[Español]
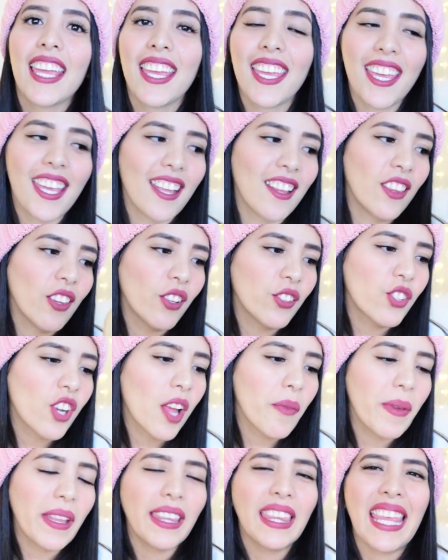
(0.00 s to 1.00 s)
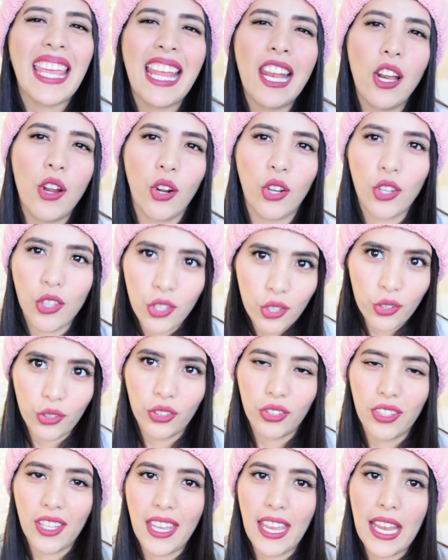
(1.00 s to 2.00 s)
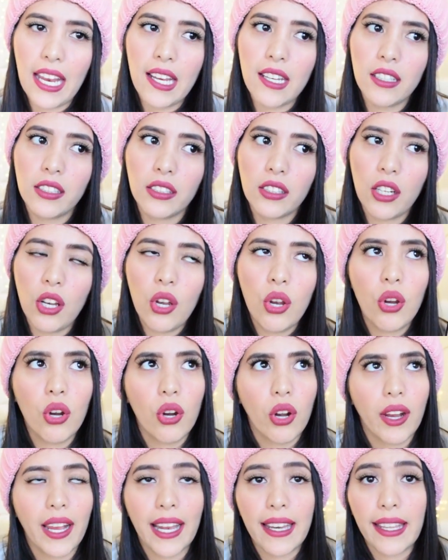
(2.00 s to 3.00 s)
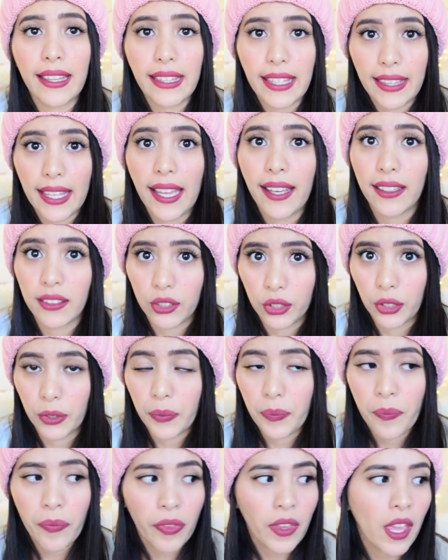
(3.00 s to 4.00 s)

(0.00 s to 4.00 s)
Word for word: Y no solamente es lo cute, es lo calientitas que son.